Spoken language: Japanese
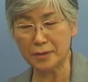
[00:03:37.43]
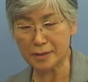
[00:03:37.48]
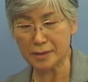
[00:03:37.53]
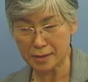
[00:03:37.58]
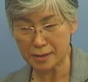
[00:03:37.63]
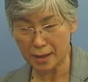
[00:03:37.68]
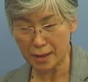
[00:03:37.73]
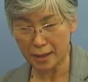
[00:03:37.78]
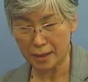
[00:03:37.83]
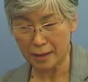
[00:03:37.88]

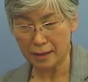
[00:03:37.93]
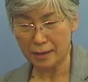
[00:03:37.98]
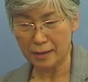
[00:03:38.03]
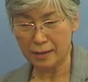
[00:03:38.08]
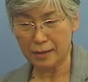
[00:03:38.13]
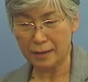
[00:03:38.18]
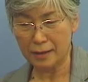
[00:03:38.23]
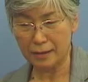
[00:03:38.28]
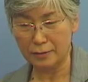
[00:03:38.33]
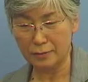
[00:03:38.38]
盤になり
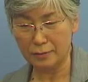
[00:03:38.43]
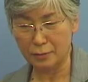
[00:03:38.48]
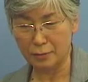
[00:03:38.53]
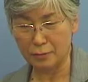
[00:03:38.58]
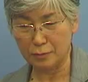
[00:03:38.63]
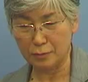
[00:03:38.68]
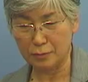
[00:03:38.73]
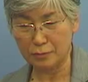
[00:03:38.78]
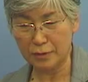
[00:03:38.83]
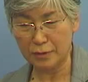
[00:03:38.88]
まして
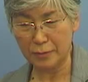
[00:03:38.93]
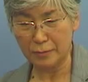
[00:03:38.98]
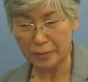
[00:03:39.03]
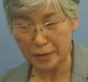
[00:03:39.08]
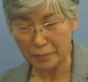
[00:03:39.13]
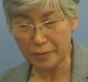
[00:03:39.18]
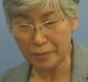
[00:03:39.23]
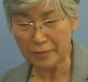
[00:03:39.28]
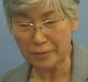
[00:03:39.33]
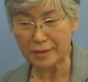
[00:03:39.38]
あ
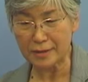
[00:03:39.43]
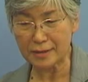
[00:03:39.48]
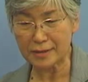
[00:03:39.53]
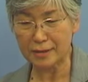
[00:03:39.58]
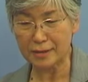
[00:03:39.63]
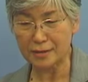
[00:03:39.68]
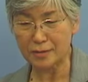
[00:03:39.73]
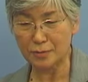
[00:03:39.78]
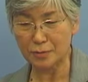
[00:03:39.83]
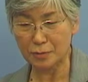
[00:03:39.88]
の
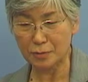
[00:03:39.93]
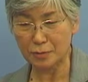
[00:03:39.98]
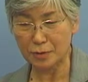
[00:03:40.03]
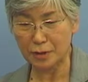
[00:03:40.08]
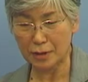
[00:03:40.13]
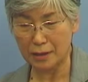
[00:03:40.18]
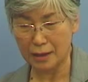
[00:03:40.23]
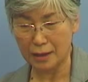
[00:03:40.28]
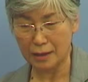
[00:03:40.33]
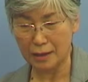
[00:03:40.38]
たまたま
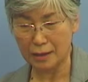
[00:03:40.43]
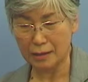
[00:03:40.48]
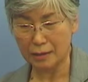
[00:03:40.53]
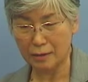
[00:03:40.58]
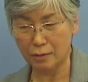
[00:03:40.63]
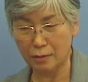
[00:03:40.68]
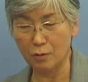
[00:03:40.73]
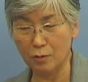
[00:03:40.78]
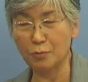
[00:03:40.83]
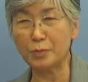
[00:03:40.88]
私がその
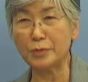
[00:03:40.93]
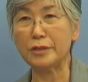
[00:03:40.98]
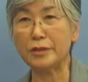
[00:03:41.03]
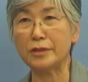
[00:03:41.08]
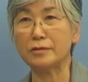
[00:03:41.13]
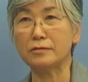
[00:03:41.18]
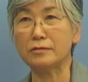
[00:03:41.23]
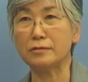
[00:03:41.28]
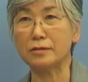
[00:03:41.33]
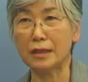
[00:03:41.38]
時に
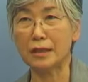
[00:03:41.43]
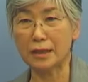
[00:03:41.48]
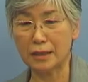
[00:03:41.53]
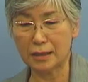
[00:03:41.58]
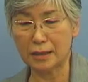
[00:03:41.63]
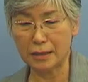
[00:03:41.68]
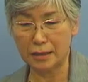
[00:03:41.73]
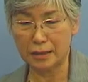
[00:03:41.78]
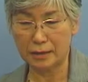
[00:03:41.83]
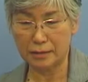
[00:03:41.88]

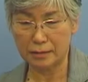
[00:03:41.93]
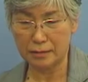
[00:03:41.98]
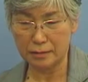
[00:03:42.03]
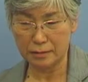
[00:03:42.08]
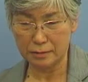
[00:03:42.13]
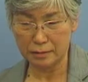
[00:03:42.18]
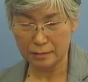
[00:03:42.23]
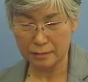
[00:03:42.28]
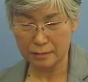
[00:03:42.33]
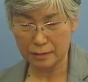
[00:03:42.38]
オープニング
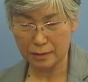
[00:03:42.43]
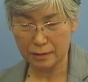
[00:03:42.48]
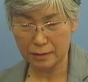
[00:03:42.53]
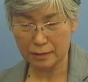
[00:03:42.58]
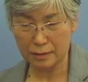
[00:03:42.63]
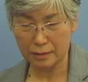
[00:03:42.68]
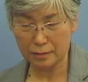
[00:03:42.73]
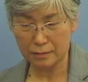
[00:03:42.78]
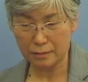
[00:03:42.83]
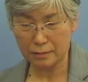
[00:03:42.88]
に、うん、